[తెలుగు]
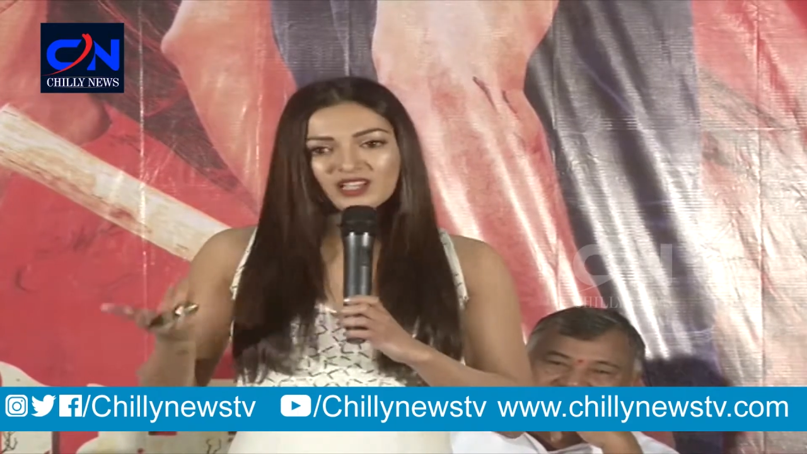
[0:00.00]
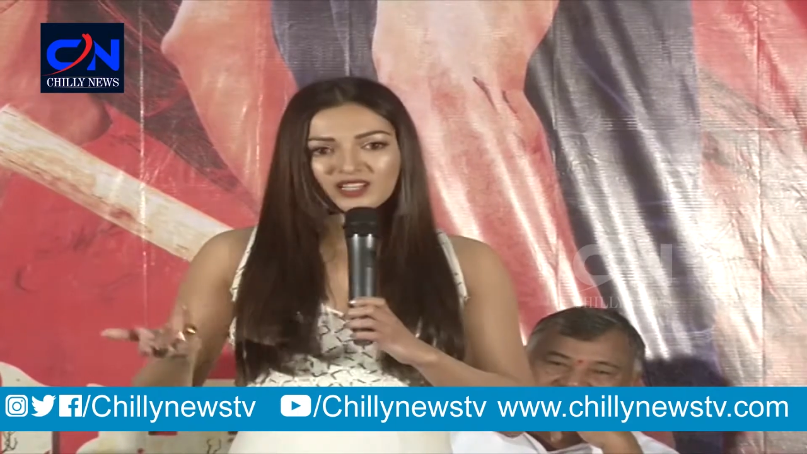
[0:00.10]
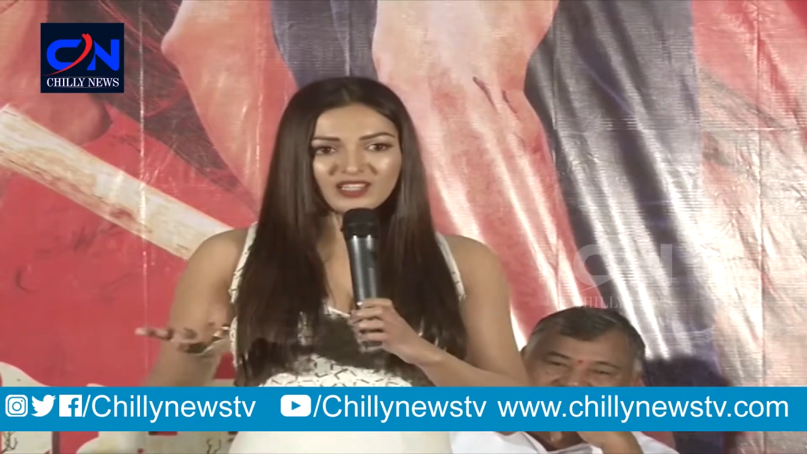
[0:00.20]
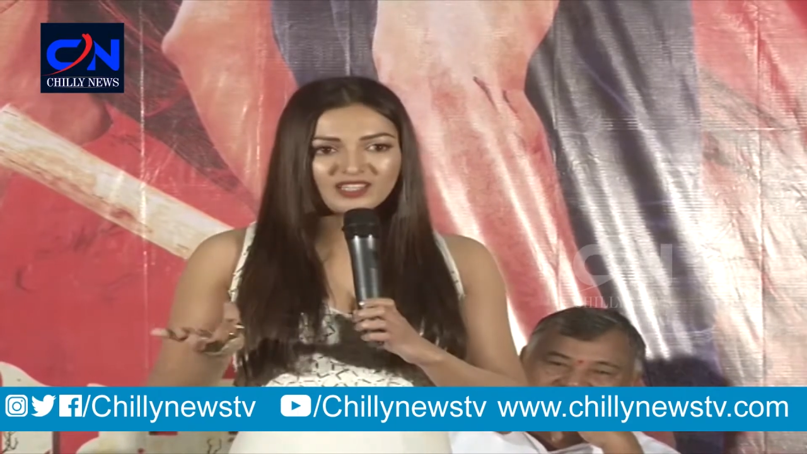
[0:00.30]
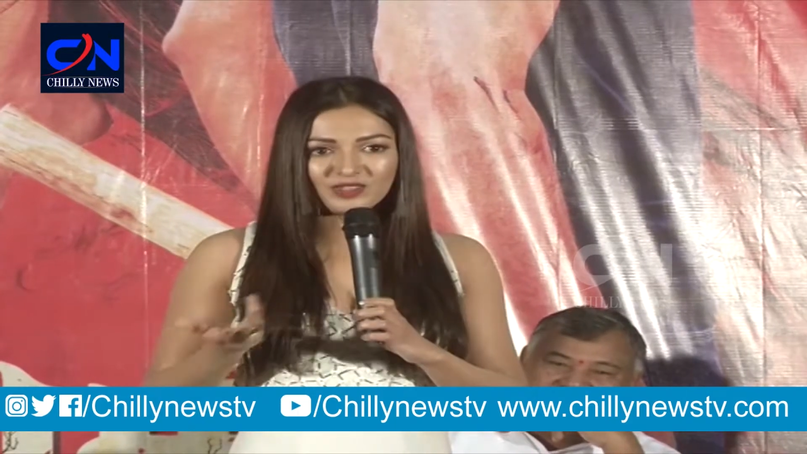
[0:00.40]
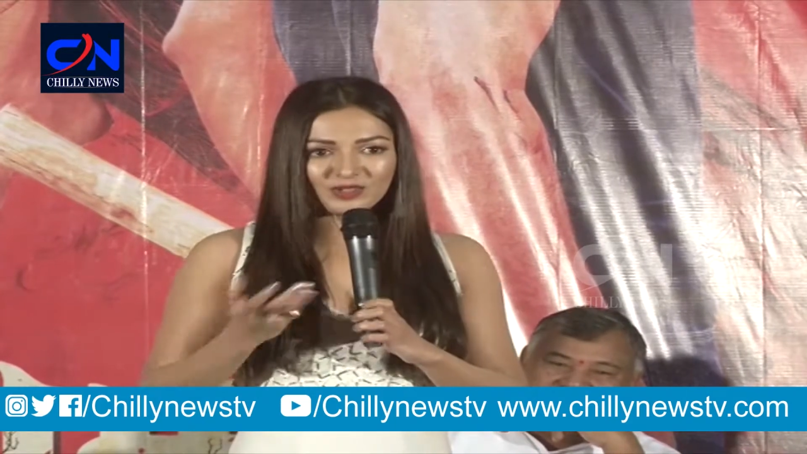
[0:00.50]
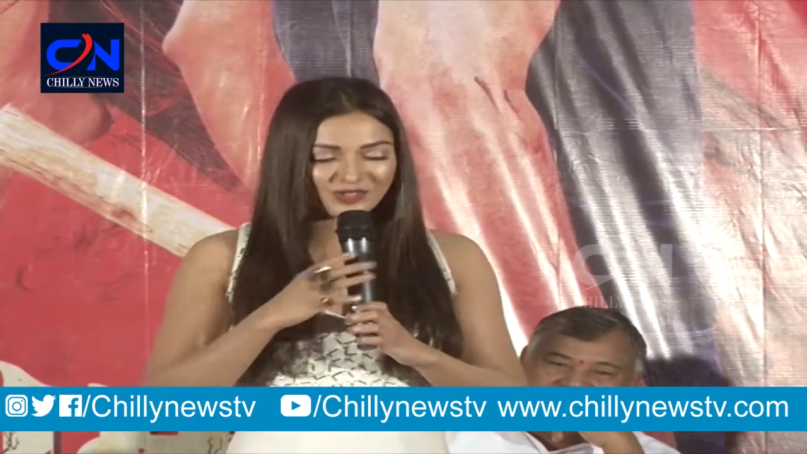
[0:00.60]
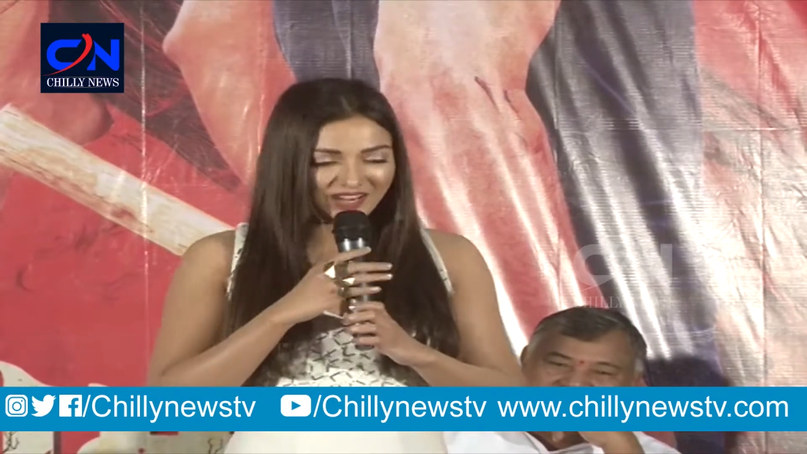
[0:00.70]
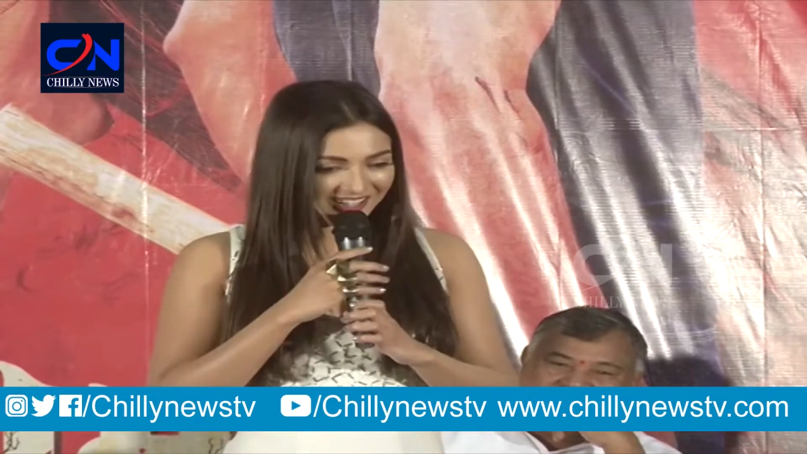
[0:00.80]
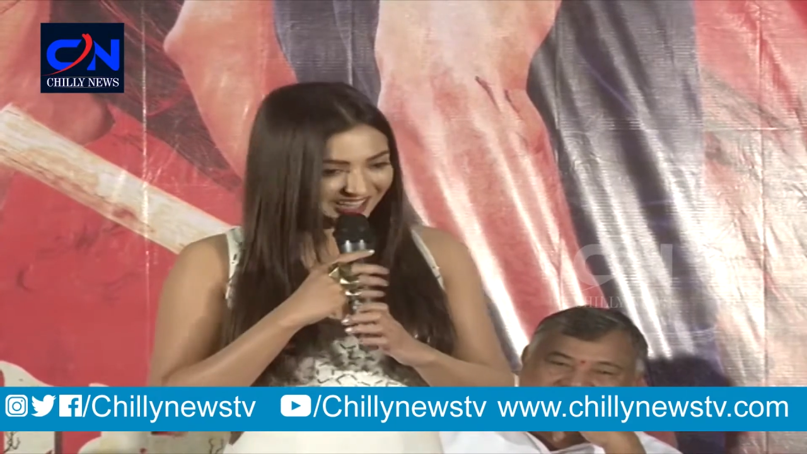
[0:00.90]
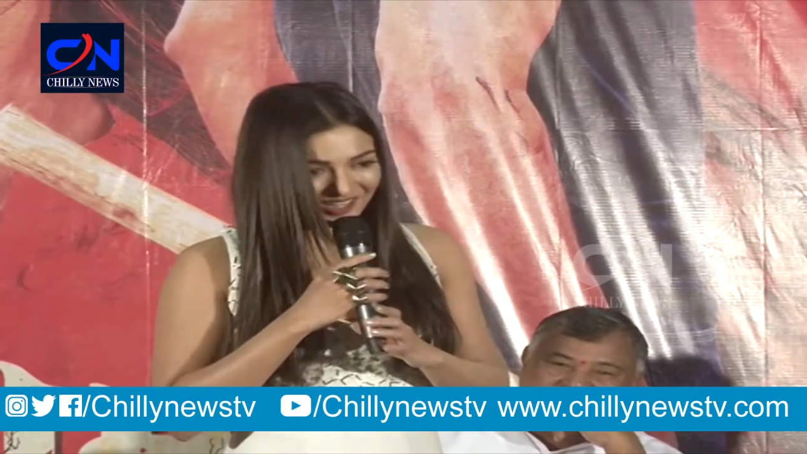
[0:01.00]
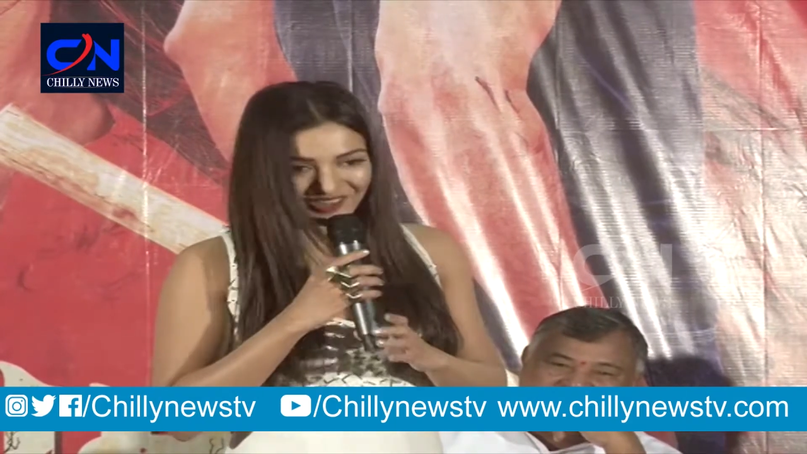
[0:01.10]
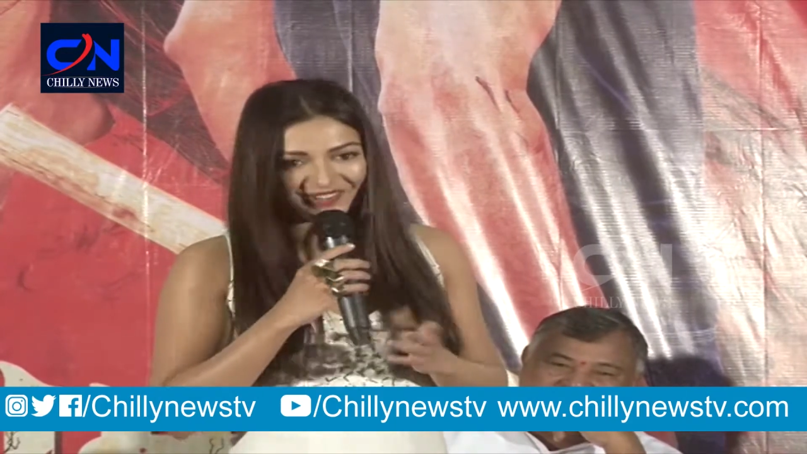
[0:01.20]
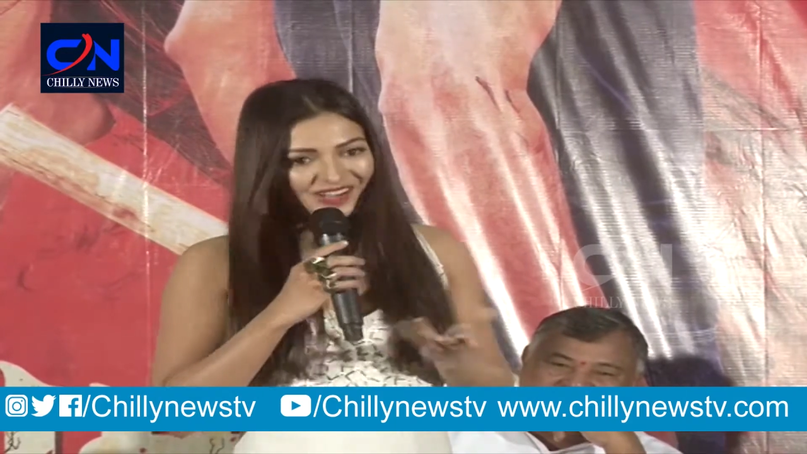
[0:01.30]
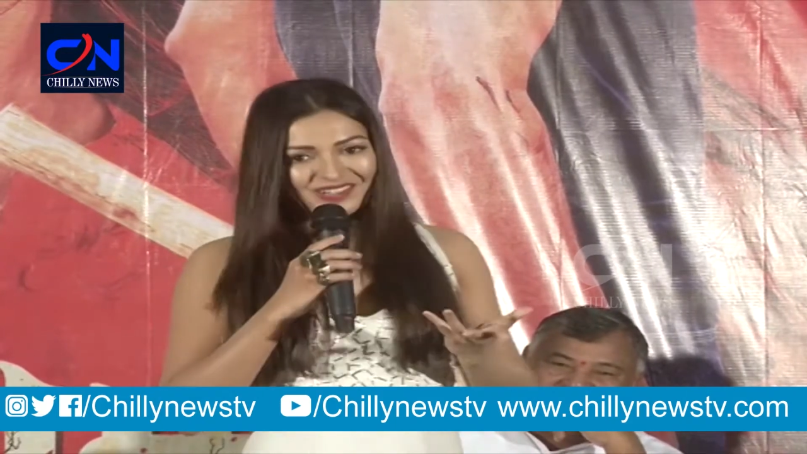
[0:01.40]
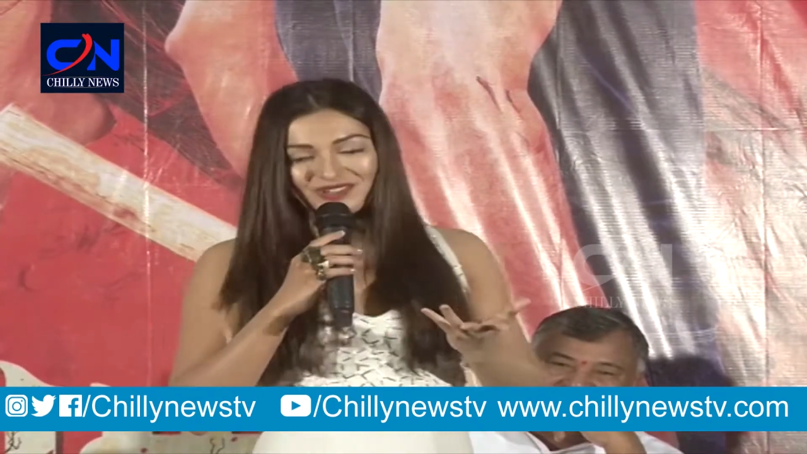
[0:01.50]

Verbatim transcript: కానీ ఎందుకు రావట్లేదు ఐ